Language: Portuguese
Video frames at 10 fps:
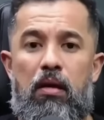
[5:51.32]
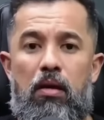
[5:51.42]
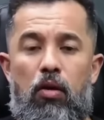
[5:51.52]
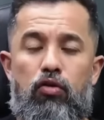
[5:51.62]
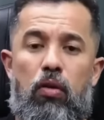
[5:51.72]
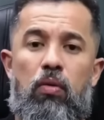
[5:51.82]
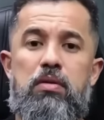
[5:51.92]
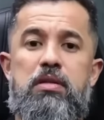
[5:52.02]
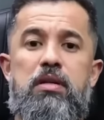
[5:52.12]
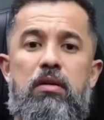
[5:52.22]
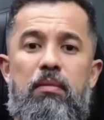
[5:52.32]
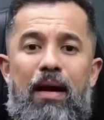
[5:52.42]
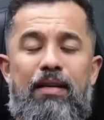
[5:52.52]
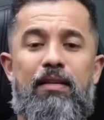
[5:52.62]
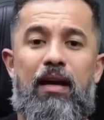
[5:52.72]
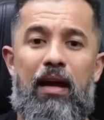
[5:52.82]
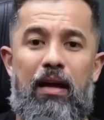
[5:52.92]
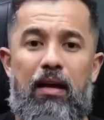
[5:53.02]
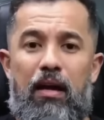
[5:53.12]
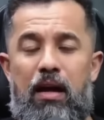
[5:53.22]
Eu só consigo
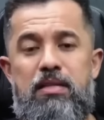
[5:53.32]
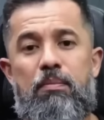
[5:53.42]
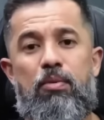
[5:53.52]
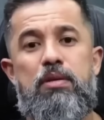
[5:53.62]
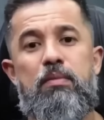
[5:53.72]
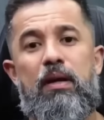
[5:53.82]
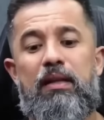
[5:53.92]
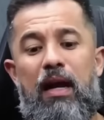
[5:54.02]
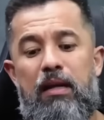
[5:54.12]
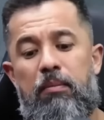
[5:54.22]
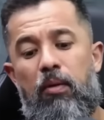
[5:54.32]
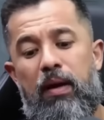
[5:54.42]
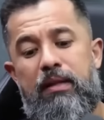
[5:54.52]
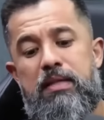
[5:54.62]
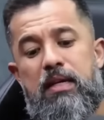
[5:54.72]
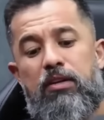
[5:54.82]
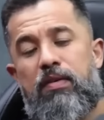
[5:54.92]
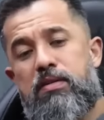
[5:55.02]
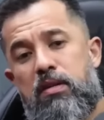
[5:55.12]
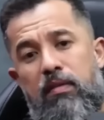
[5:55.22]
imaginar essa possibilidade para alguém ter
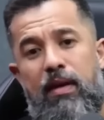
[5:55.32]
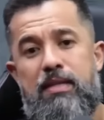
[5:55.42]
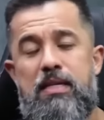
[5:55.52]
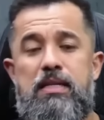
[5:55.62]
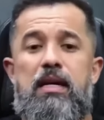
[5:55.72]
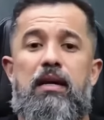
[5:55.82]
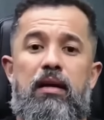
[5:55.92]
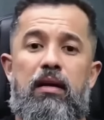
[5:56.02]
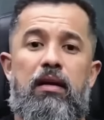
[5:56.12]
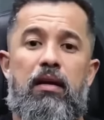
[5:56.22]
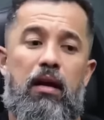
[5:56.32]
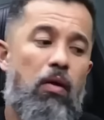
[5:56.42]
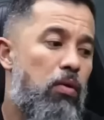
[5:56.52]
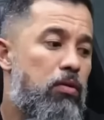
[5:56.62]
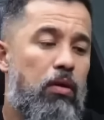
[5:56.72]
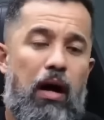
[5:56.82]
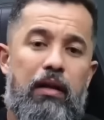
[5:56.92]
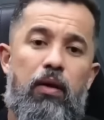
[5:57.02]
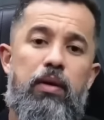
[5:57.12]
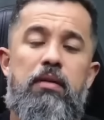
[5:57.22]
satisfação em ver essa cena. É o outro
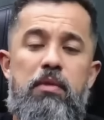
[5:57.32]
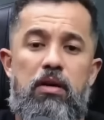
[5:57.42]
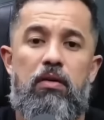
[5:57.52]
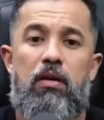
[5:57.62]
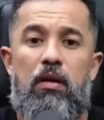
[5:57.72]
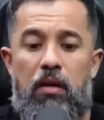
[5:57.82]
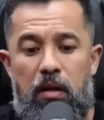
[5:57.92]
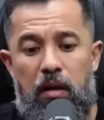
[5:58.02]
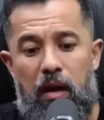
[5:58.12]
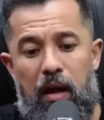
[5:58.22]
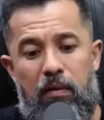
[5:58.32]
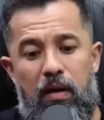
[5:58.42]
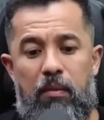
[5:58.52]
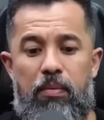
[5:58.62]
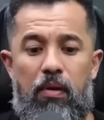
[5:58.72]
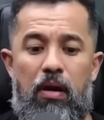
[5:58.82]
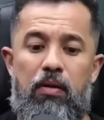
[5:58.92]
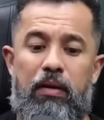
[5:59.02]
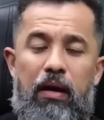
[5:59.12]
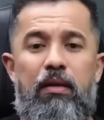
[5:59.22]
lado, é o inimigo. Agora, porra,
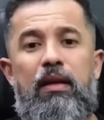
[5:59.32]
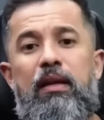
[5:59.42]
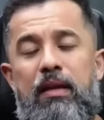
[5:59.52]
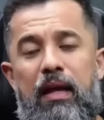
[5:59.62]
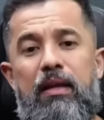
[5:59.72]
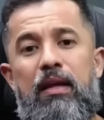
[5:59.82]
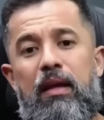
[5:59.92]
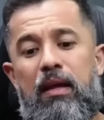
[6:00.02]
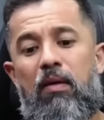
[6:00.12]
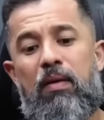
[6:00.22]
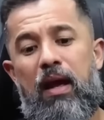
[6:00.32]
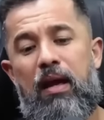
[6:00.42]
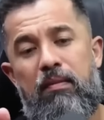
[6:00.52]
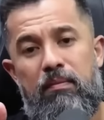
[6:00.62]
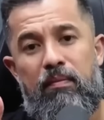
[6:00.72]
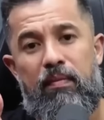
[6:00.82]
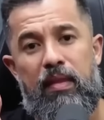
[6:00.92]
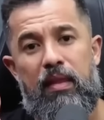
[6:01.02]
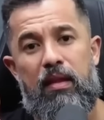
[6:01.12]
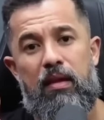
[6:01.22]
não quero entender que alguém
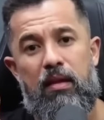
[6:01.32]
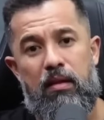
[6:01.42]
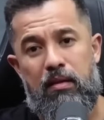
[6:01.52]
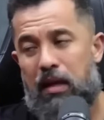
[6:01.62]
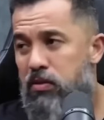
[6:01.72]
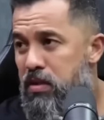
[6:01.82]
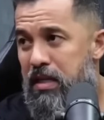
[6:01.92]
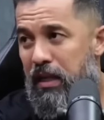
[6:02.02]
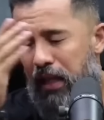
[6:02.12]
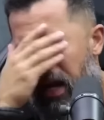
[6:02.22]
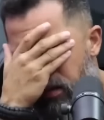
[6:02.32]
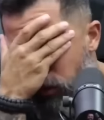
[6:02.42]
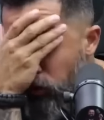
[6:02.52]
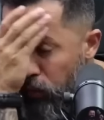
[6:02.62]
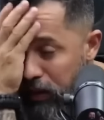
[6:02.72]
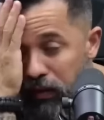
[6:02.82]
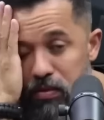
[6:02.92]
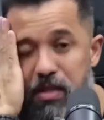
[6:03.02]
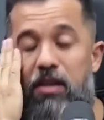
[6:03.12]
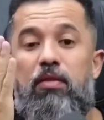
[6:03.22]
da sociedade nutre um
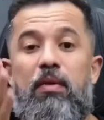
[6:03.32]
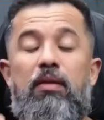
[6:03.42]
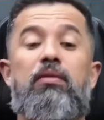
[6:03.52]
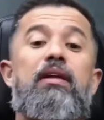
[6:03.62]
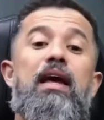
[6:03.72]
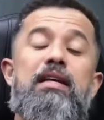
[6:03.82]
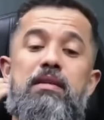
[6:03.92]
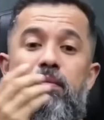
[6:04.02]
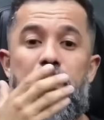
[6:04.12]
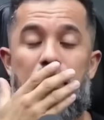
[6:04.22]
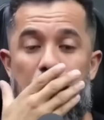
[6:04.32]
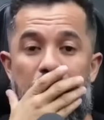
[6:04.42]
sentimento desse, pô.